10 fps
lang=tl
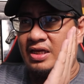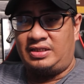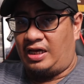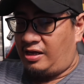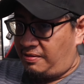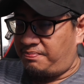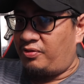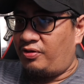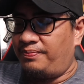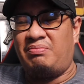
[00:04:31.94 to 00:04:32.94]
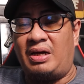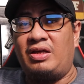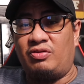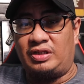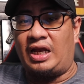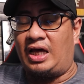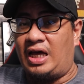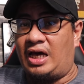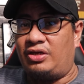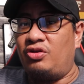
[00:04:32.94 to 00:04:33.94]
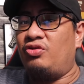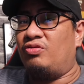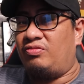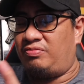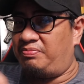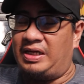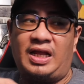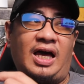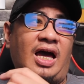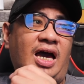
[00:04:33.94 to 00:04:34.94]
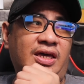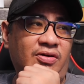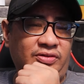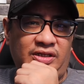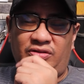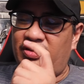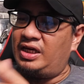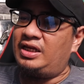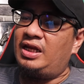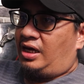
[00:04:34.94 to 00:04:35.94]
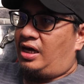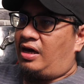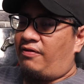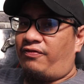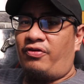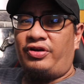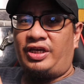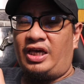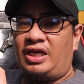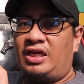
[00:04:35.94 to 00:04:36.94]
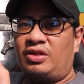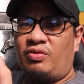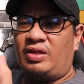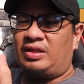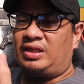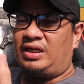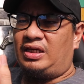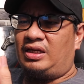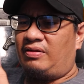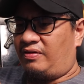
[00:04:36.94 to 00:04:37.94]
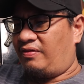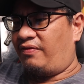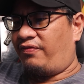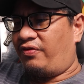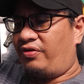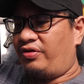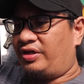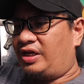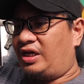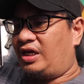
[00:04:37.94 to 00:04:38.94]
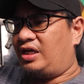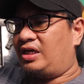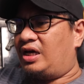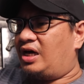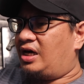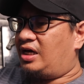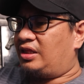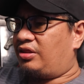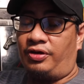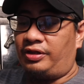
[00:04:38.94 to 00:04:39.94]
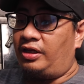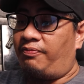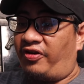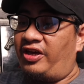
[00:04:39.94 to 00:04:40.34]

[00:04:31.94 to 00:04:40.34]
sa harap mo, malikot talaga. Yun yung pinaka-ayaw ko dito. Then, uh, 4K, 20, 4K at 30